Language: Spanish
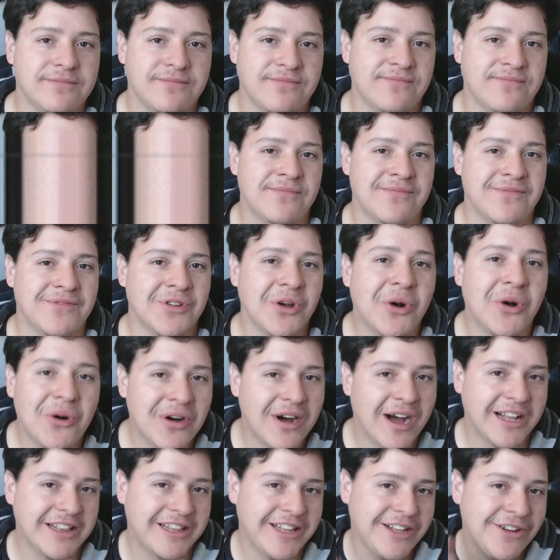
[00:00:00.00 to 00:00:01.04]
Mm,
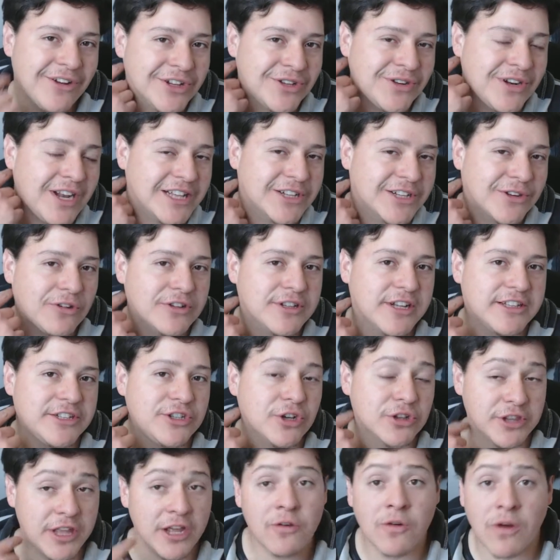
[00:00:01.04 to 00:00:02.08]
no, así no son las cosas.
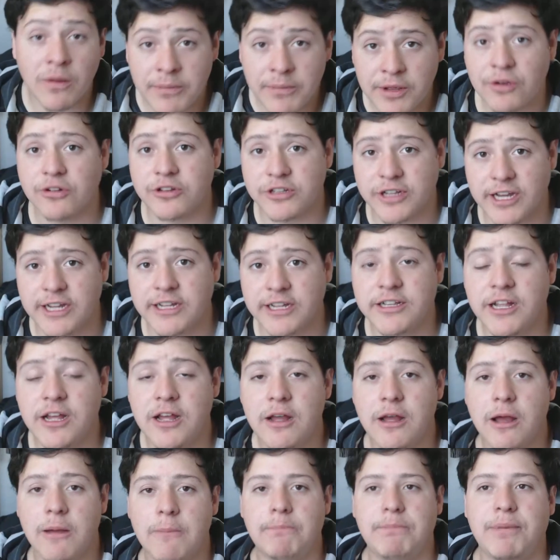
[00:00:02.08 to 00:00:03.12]
Yo tengo amigos gays,
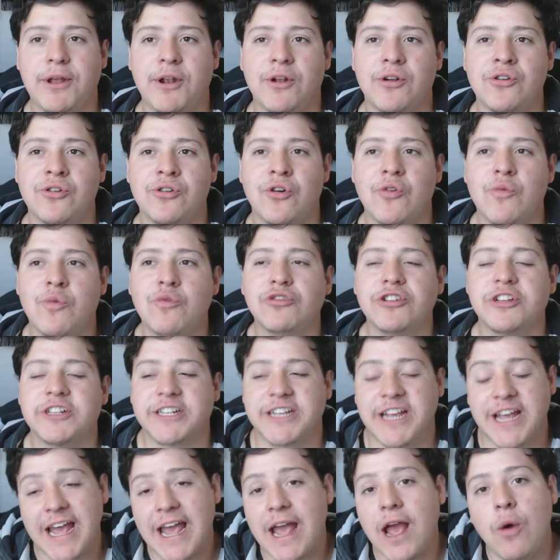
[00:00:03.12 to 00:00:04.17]
pero no
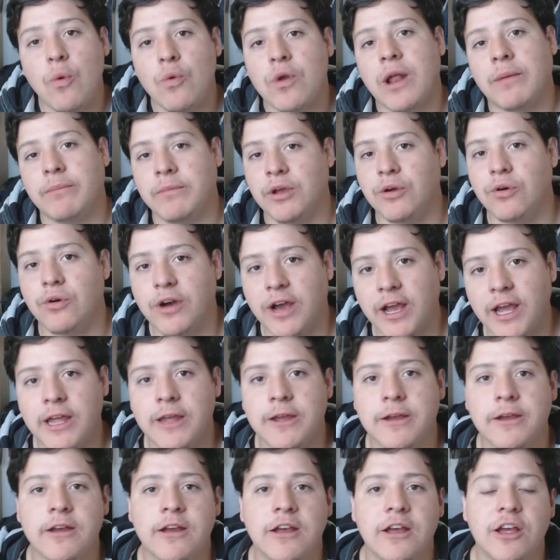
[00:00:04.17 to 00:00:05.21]
busqué un amigo
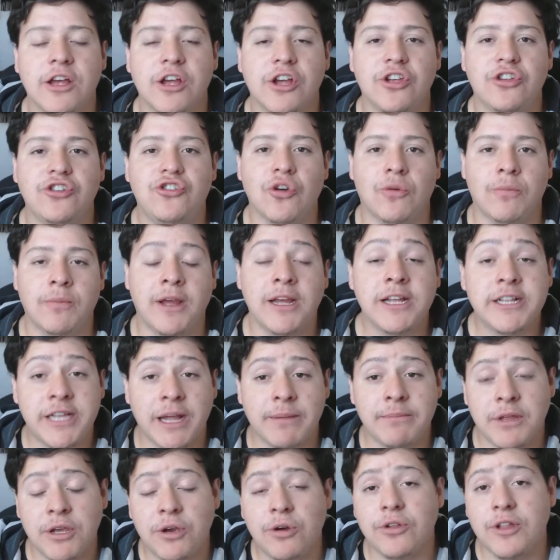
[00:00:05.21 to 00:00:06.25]
gay. Yo me hice
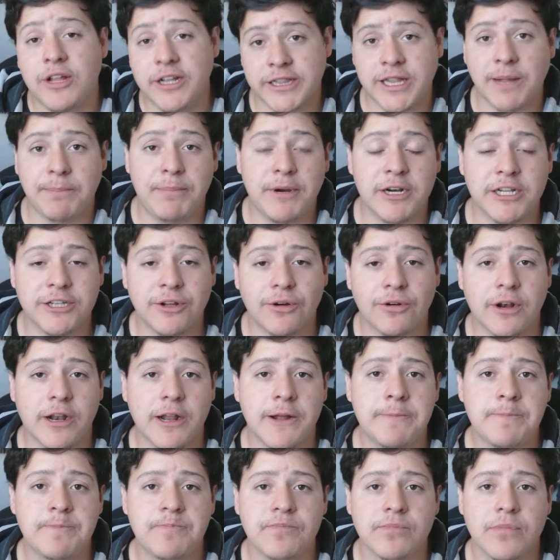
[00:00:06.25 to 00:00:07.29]
amigo de esta
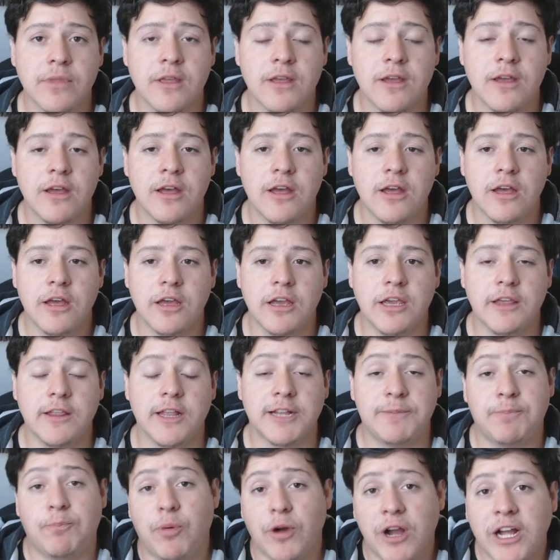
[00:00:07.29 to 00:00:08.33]
persona y
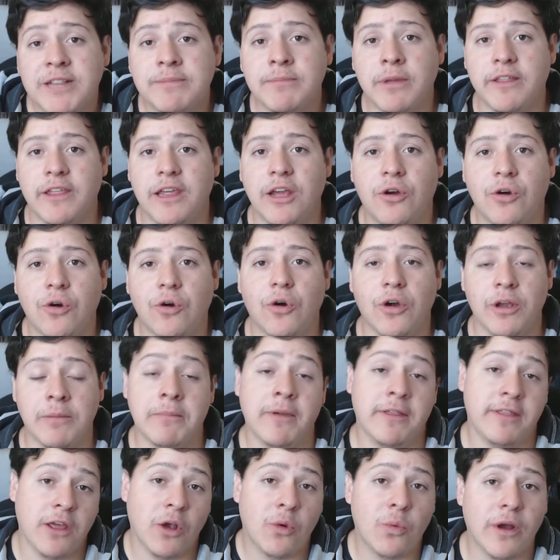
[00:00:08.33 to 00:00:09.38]
después me dijo y
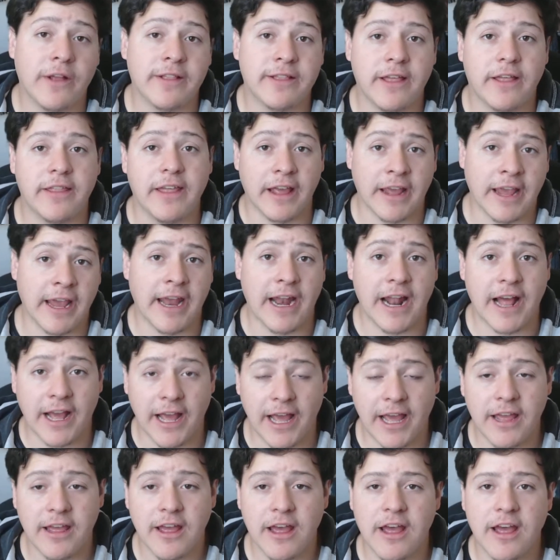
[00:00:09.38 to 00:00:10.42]
me di cuenta de que era
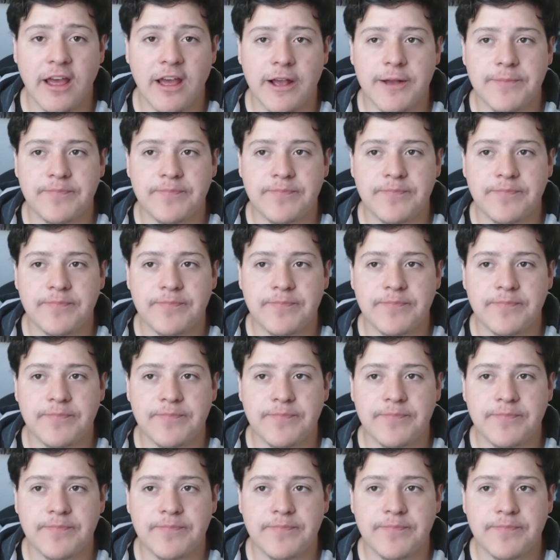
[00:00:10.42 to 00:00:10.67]
gay.